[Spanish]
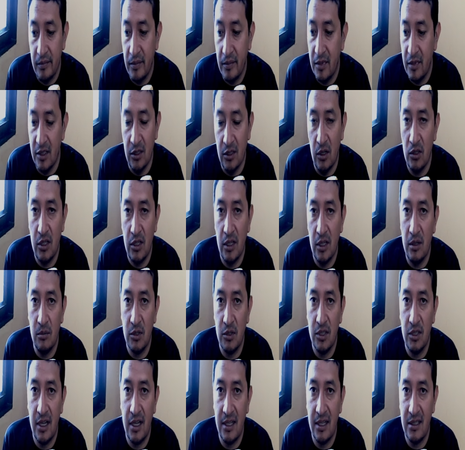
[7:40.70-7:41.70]
no tenemos
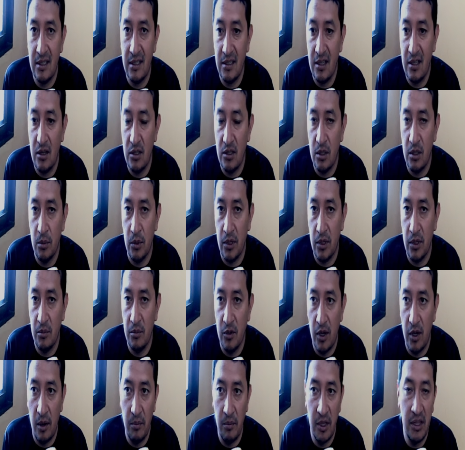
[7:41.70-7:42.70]
que estar en este estado si
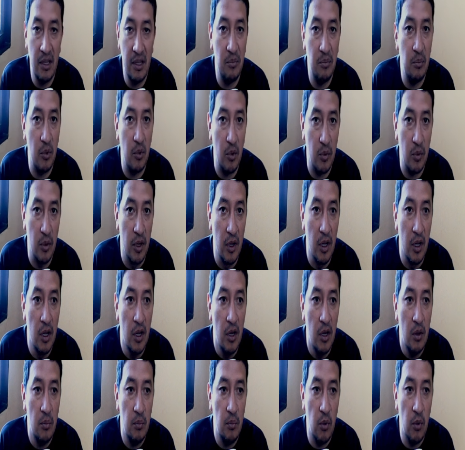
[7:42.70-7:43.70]
votamos realmente por,
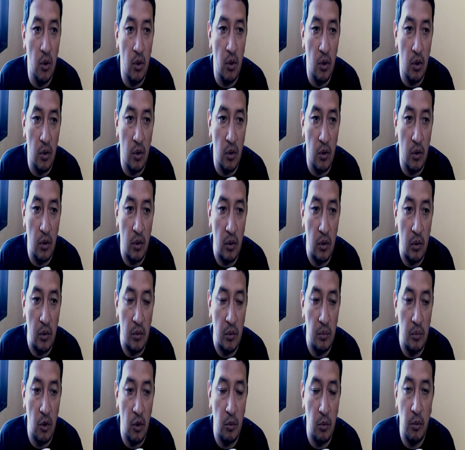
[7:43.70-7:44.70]

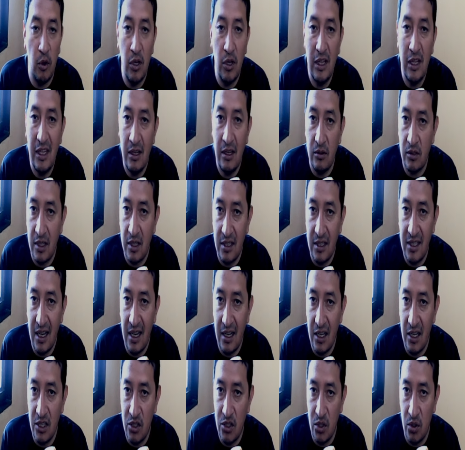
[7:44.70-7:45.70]
por, por políticos que sí
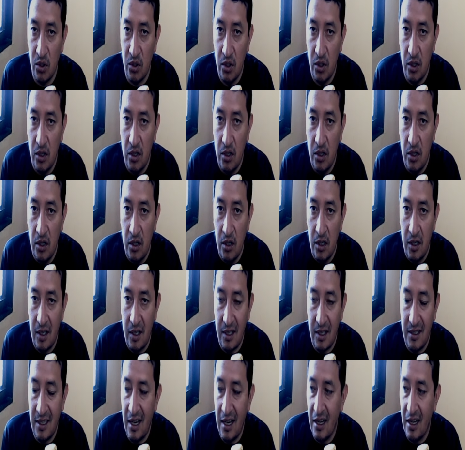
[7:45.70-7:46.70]
han hecho
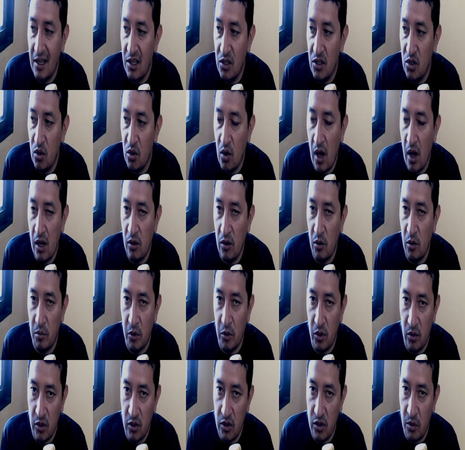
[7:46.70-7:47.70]
que sí han hecho algo
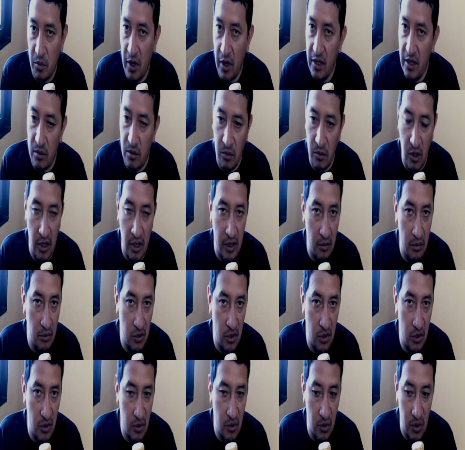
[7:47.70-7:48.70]
por nuestro país, como la
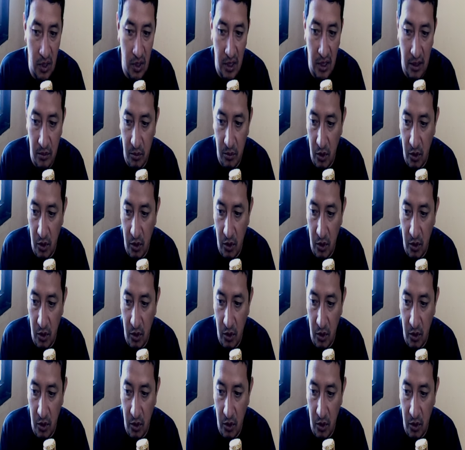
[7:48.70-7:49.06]
Revolución Ciudadana.